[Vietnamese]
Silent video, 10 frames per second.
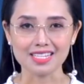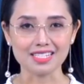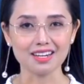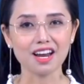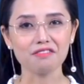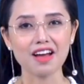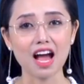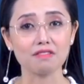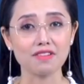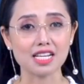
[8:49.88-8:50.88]
Giữa nắng
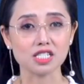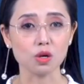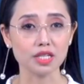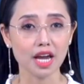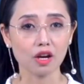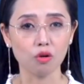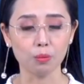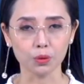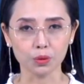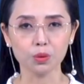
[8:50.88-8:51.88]
vàng và gió nhẹ của
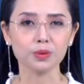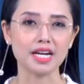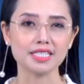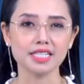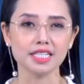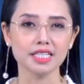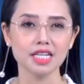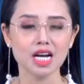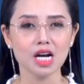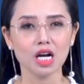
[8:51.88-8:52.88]
mùa thu tháng 9,
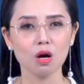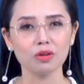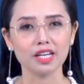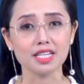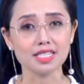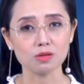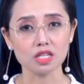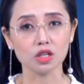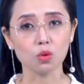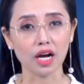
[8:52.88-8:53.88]
không khí dạo
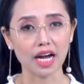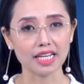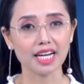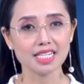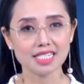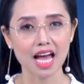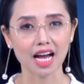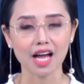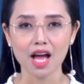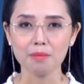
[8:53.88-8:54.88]
dực của ngày khai
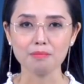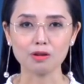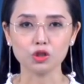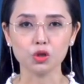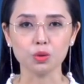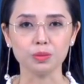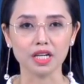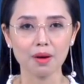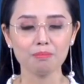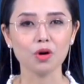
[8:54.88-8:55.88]
giảng bao trùm
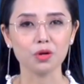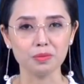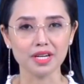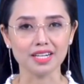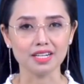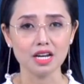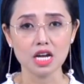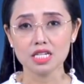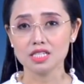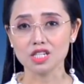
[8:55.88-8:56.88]
khắp mọi miền.
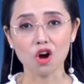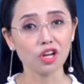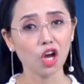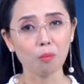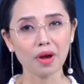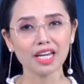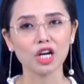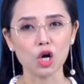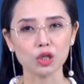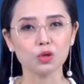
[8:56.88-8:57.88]
Gió heo may
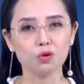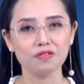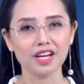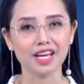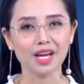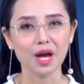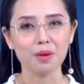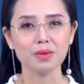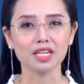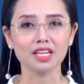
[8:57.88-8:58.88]
gọi thu về,
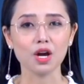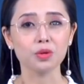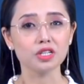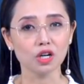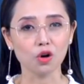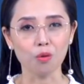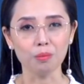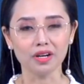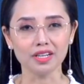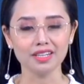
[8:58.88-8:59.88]
mang theo hương cố
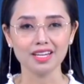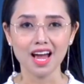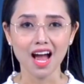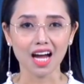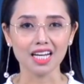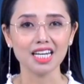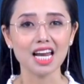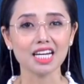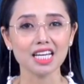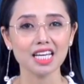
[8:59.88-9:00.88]
mới. Ấy
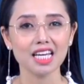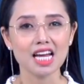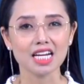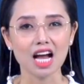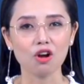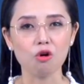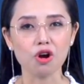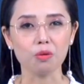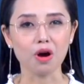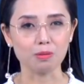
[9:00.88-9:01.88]
là khi các cô
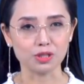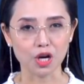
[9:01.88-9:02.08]
cậu học